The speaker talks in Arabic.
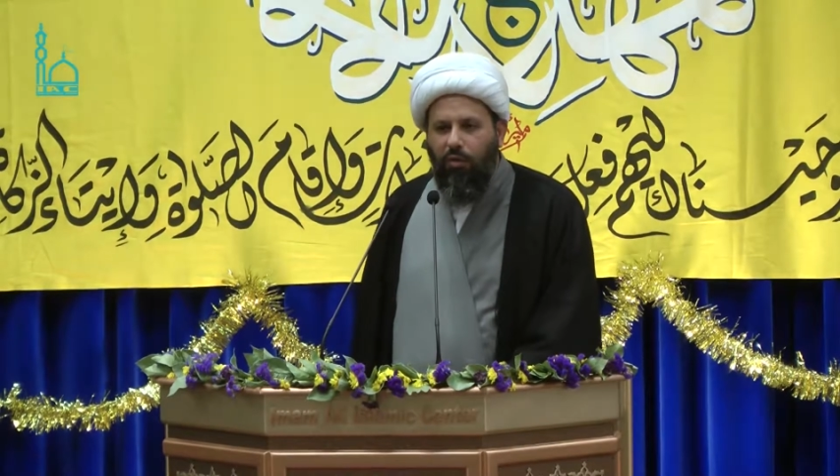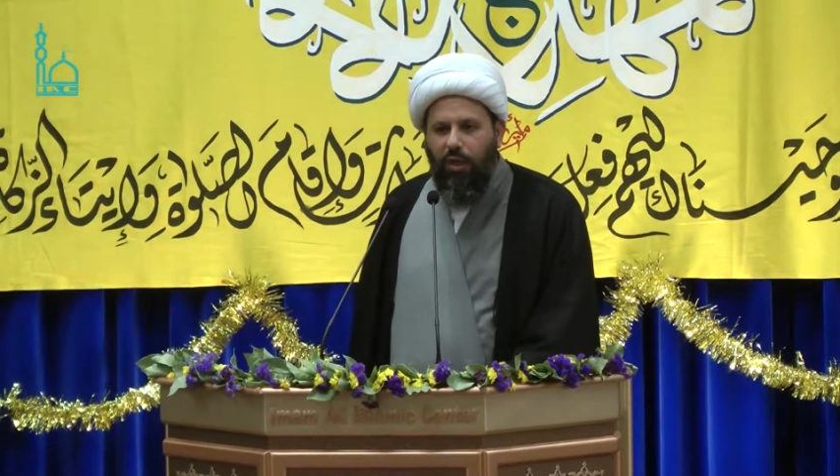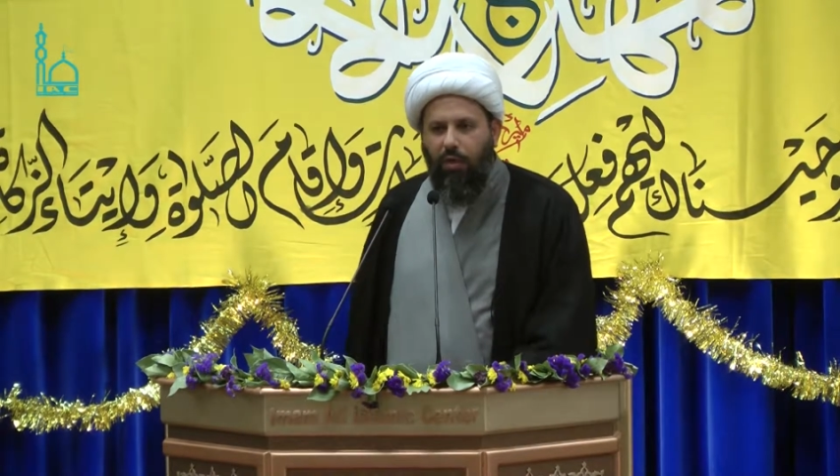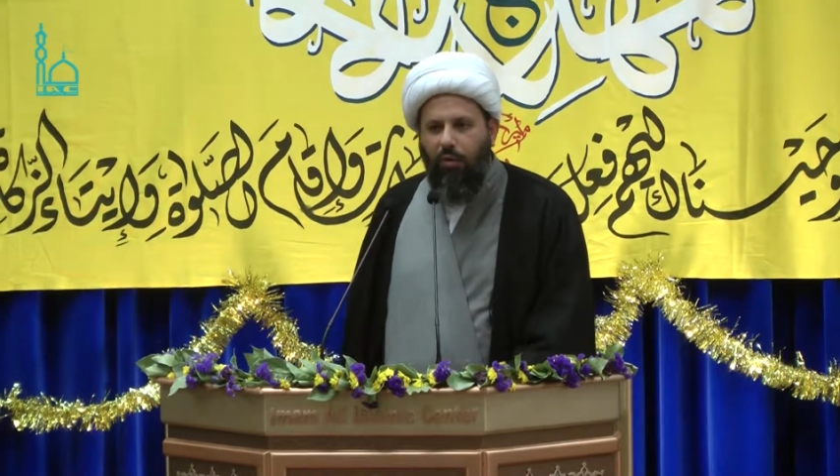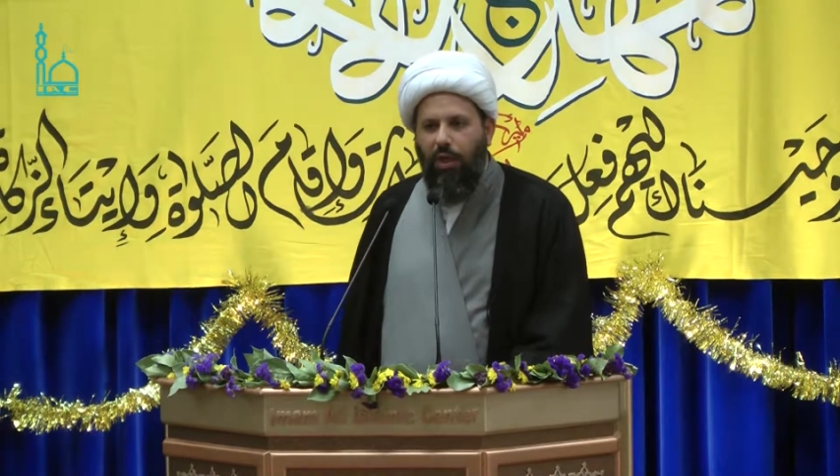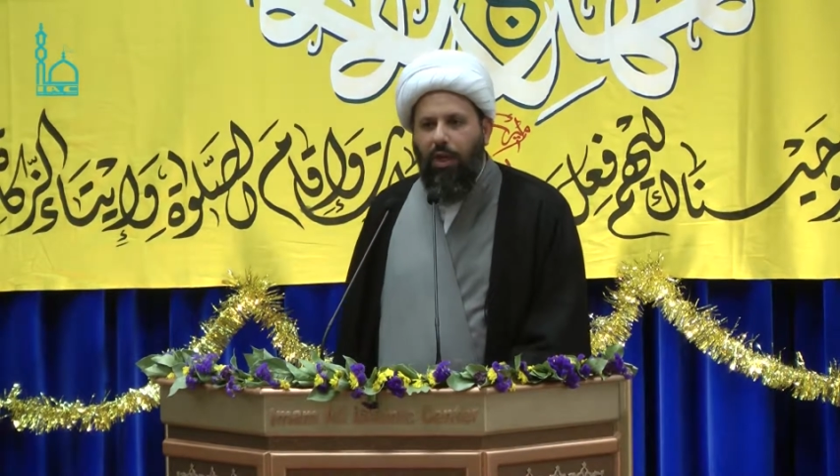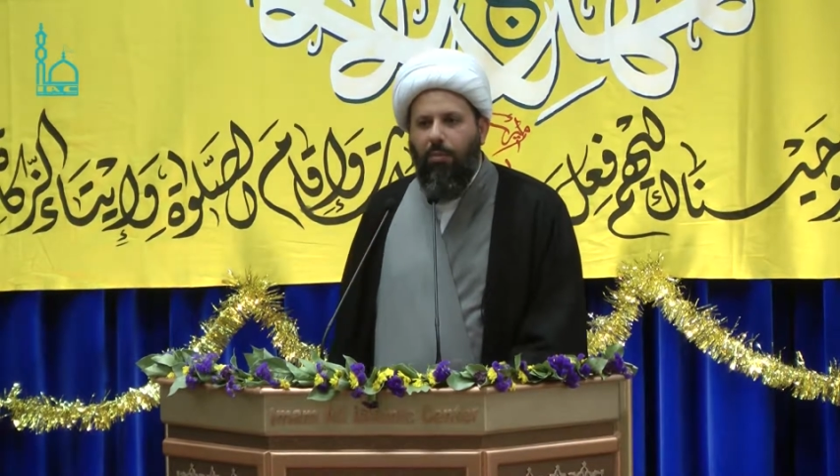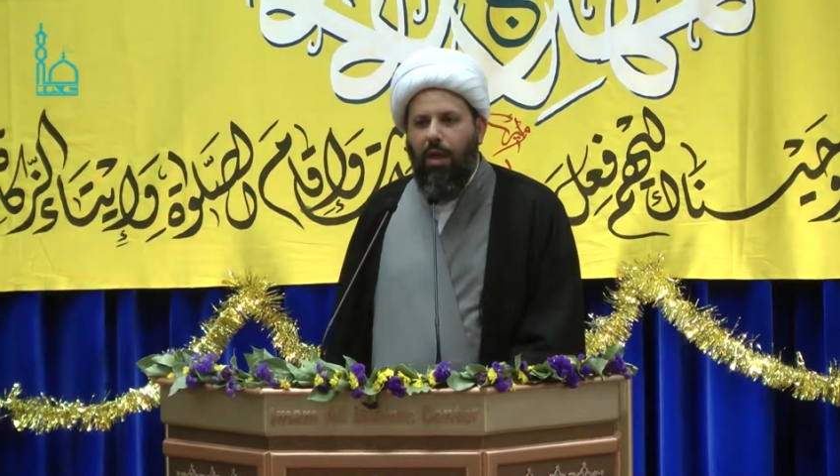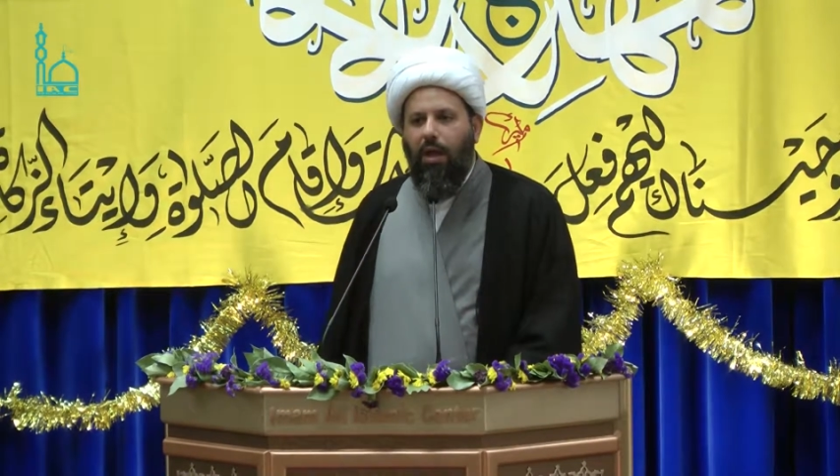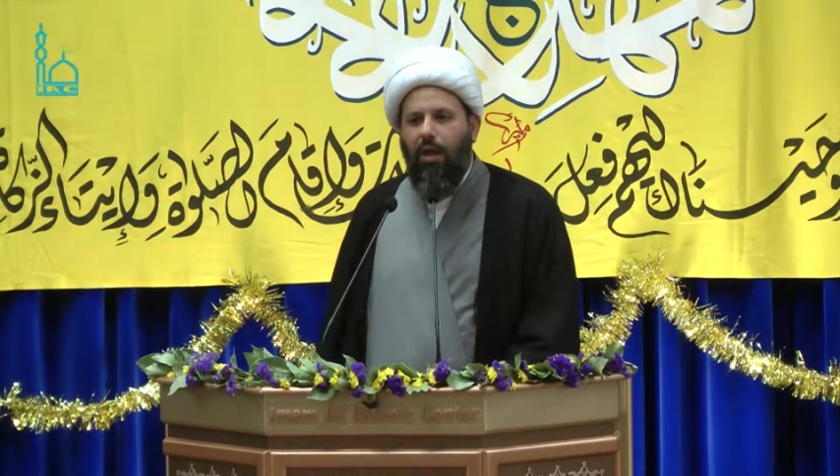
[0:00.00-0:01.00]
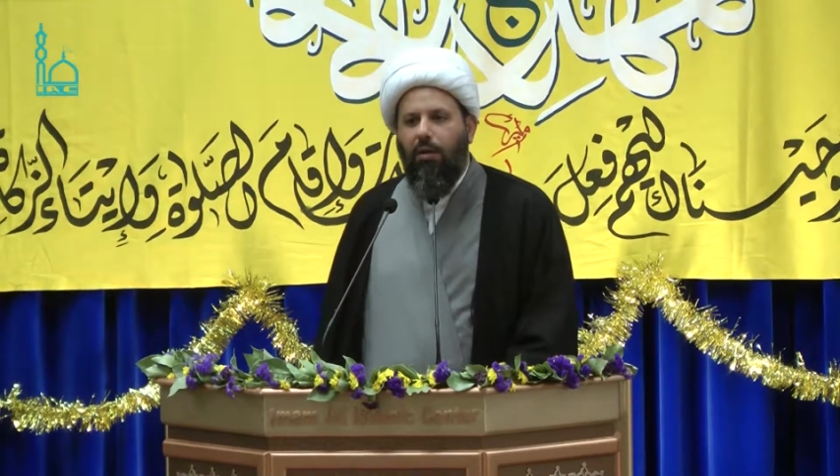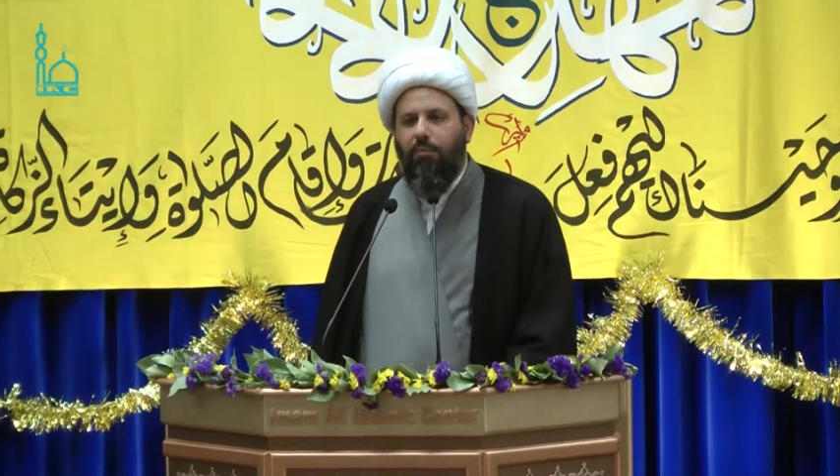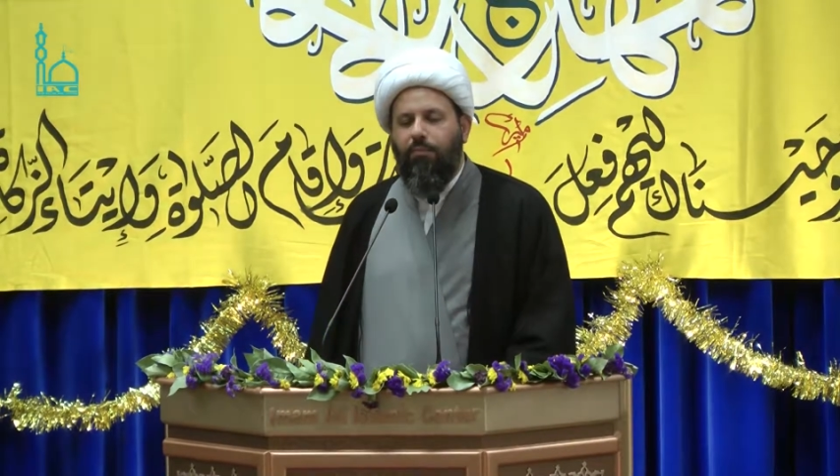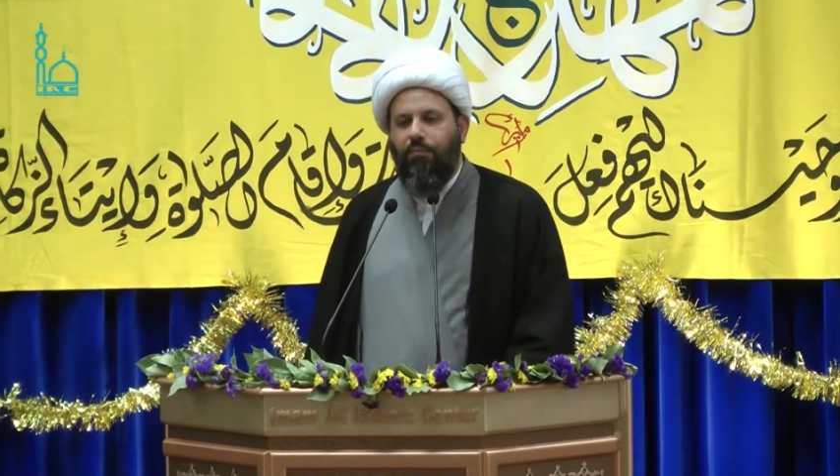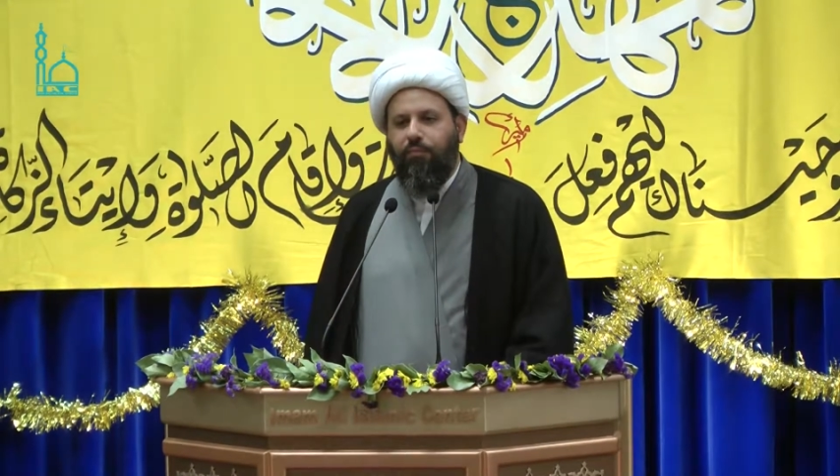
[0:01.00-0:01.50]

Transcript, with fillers: ذكر الامام